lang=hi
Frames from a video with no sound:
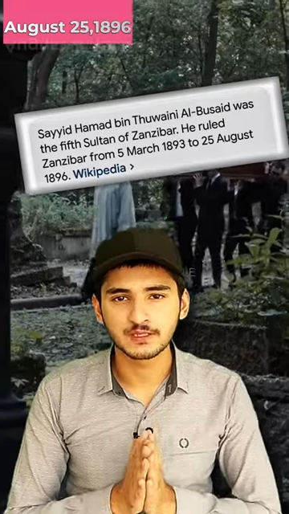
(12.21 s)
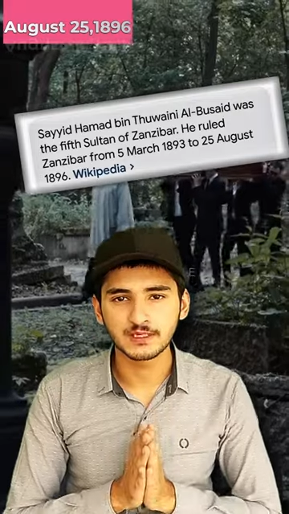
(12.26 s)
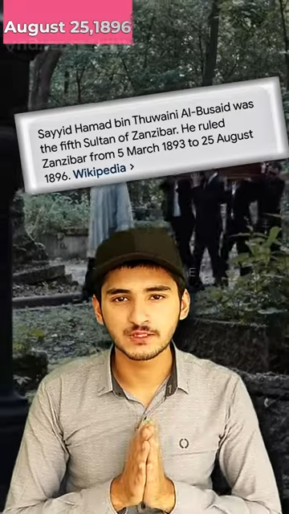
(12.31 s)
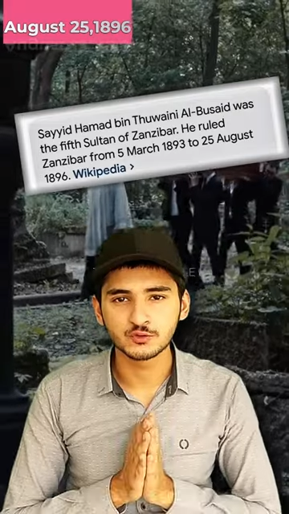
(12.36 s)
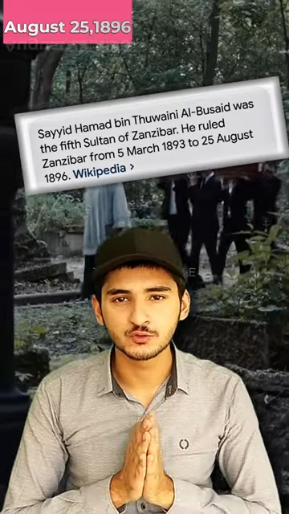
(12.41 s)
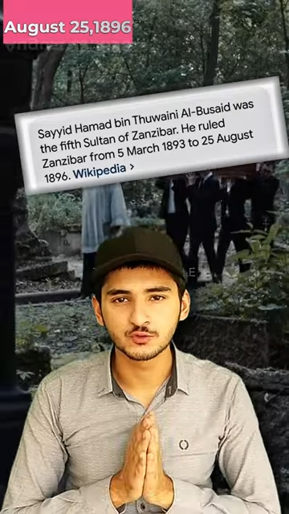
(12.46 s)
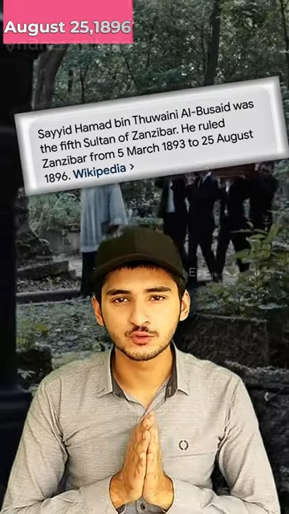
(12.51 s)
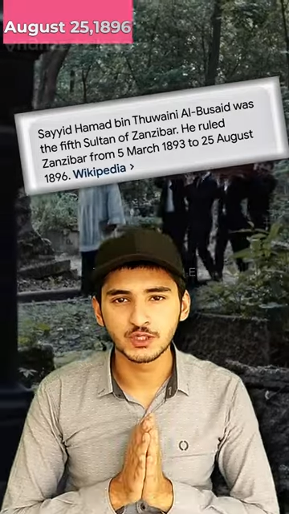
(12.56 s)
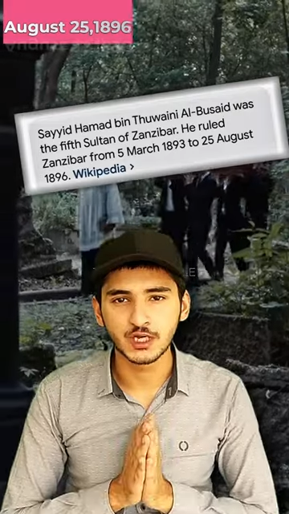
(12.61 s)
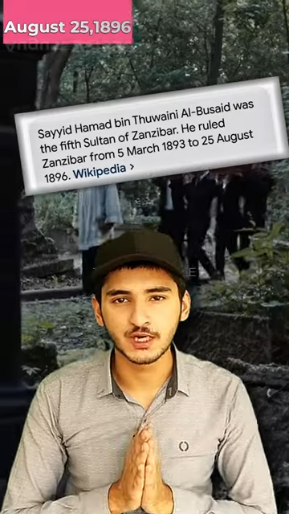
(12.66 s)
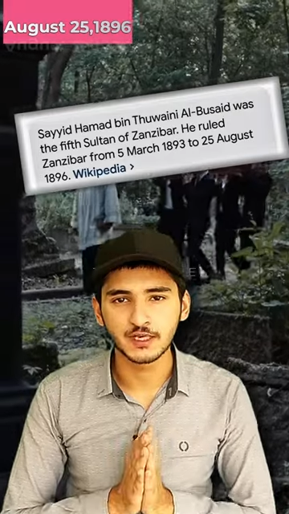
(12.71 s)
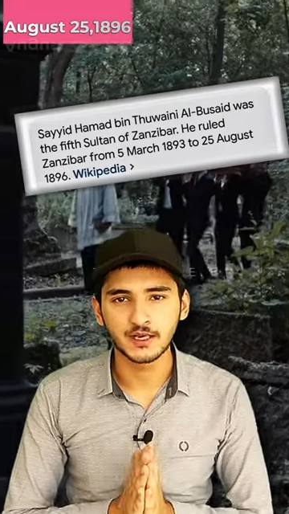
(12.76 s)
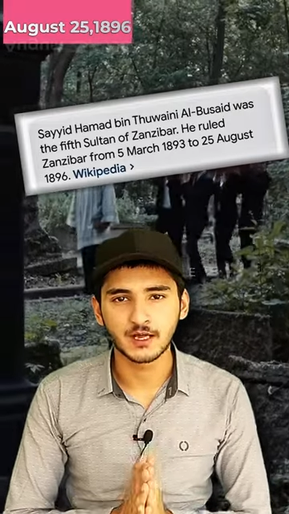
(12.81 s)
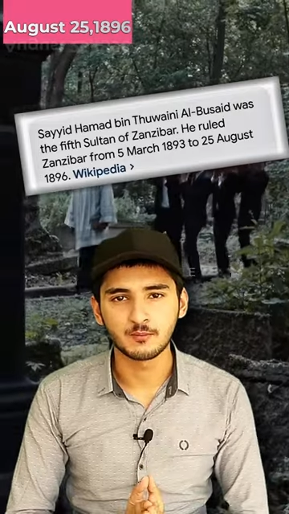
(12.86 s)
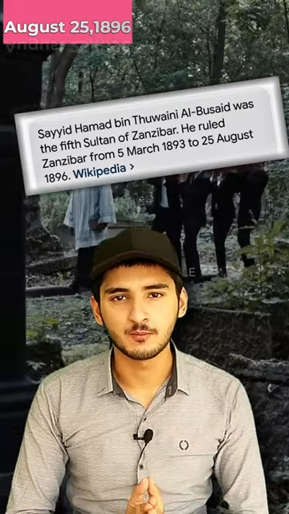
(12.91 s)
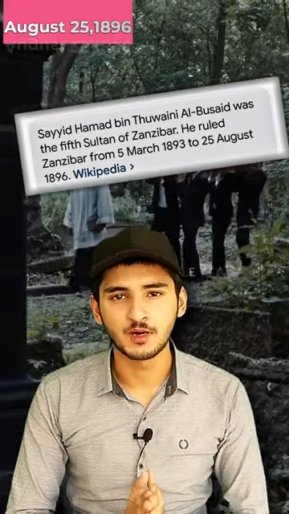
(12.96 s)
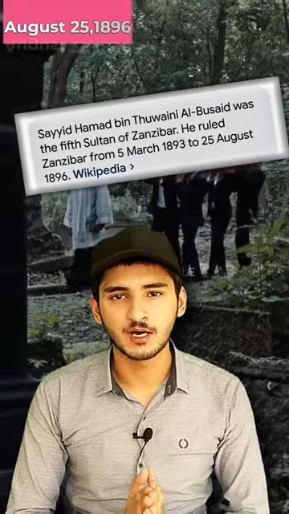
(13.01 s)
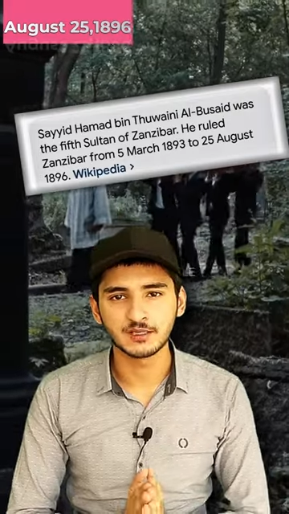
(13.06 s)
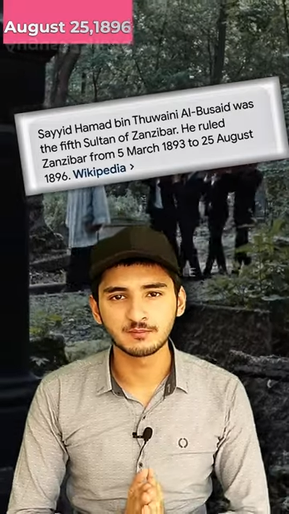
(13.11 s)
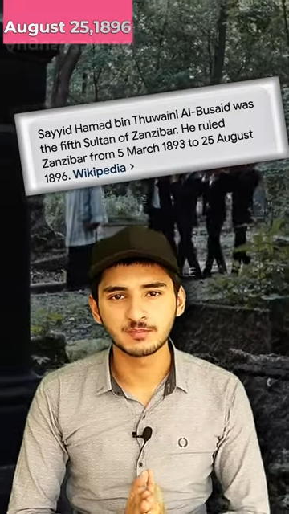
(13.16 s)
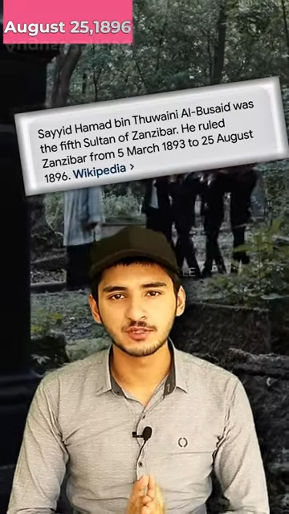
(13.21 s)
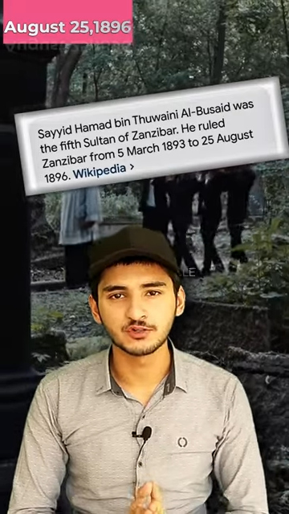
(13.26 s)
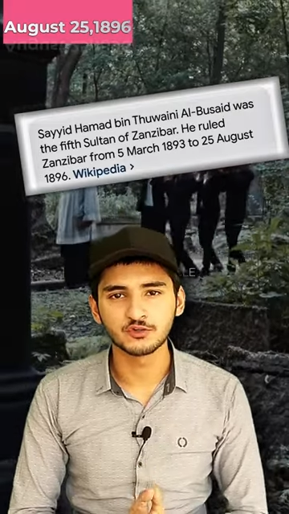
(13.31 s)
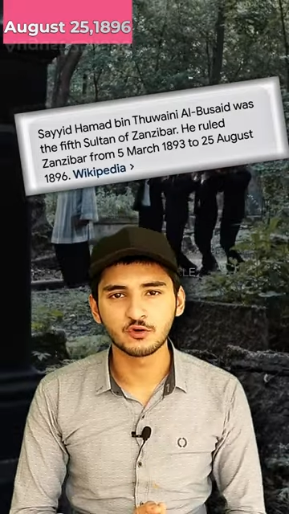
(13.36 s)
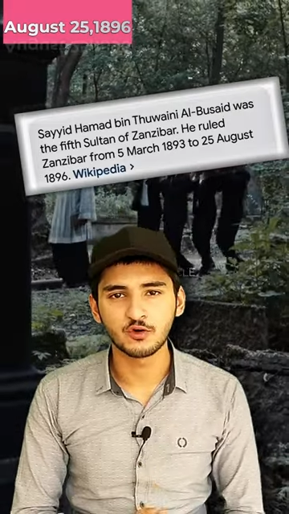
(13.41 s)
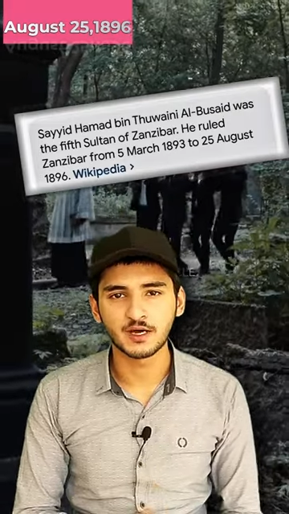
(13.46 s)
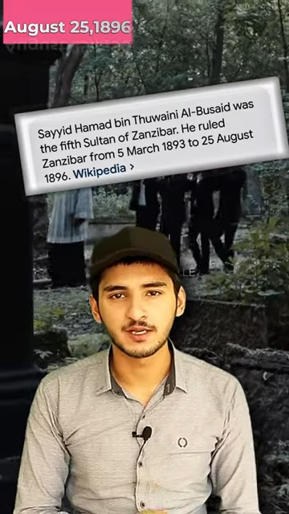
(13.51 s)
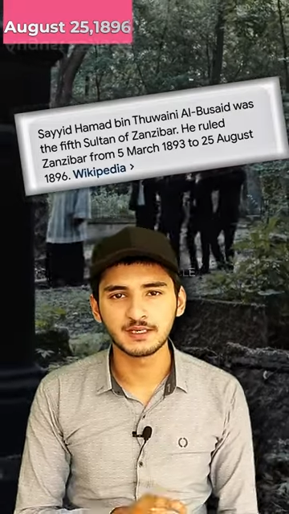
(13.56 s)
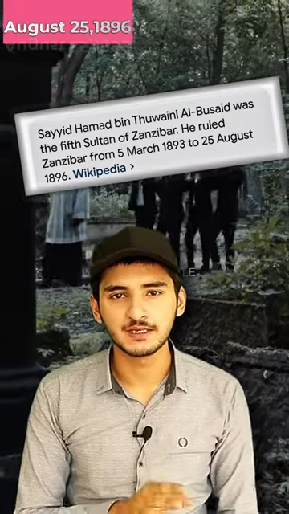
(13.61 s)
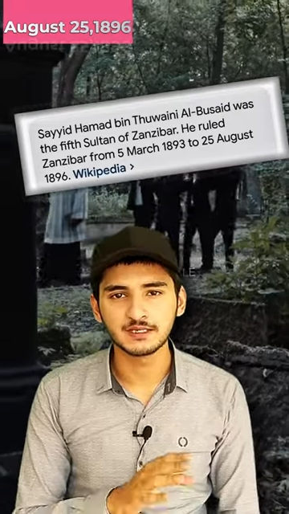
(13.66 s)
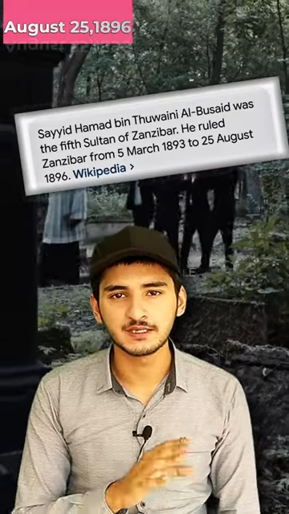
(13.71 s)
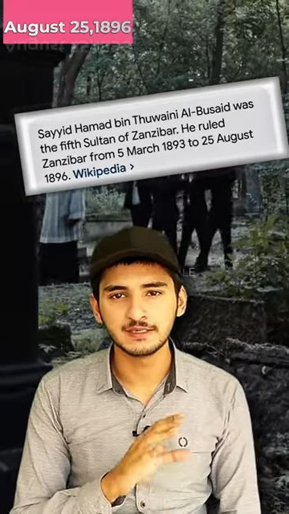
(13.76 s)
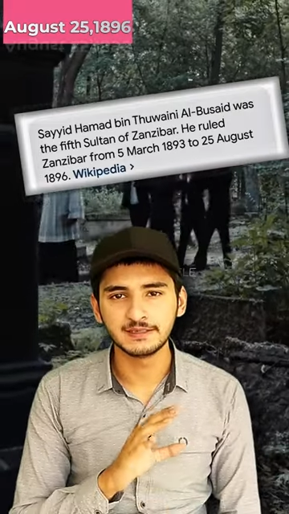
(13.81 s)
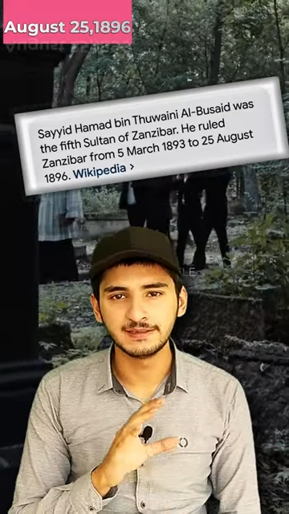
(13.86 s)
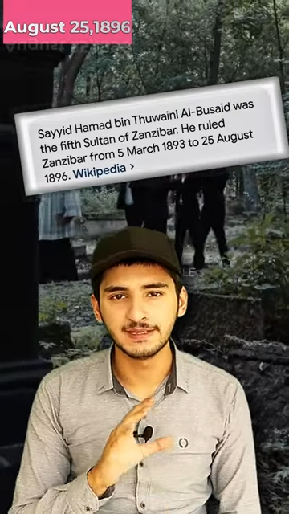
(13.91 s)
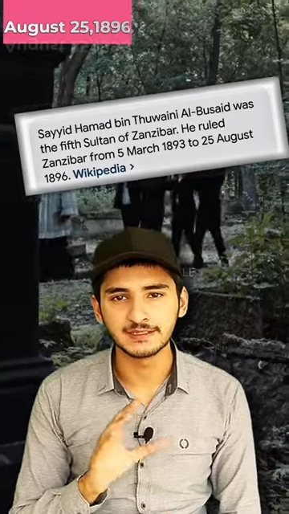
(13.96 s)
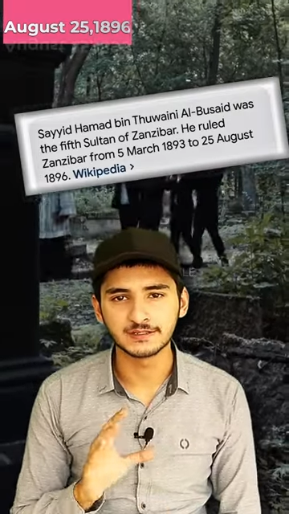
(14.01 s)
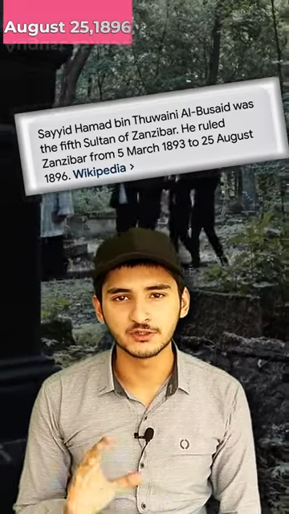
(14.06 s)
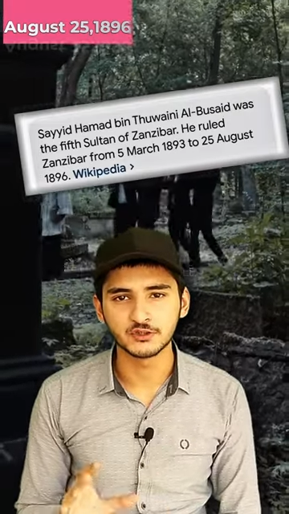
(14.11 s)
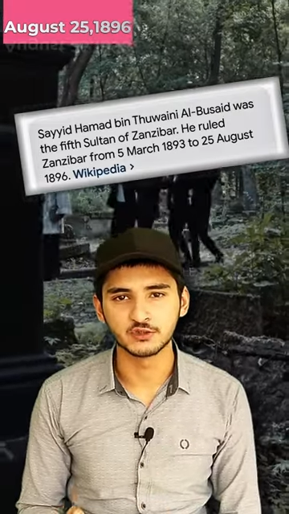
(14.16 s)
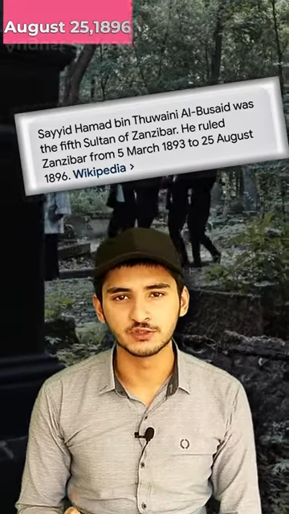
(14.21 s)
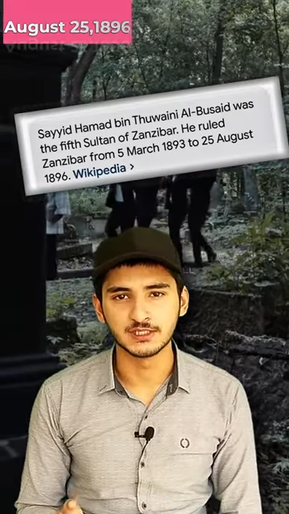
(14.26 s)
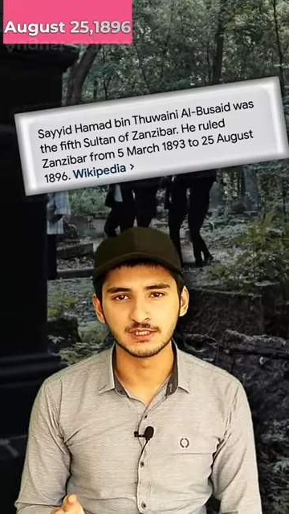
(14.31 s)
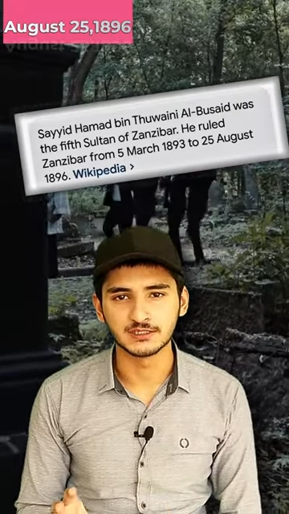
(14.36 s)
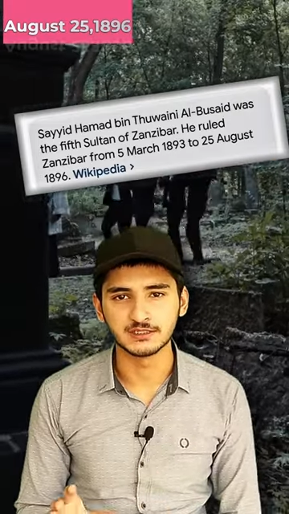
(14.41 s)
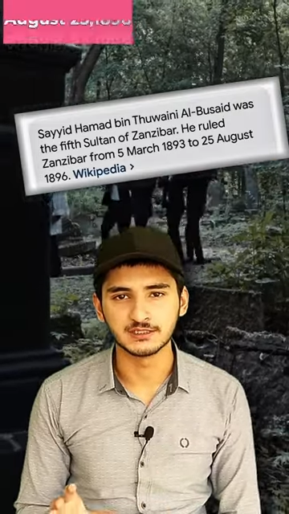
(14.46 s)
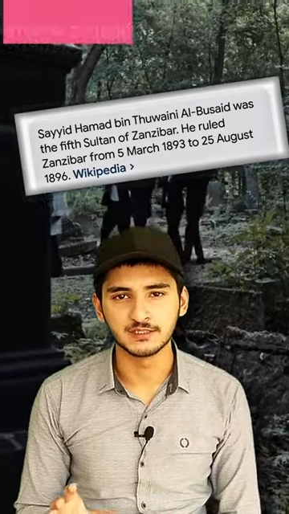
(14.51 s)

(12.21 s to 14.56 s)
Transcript: उस वक्त के सुल्तान हमाद बिन थुआनी की डेथ हो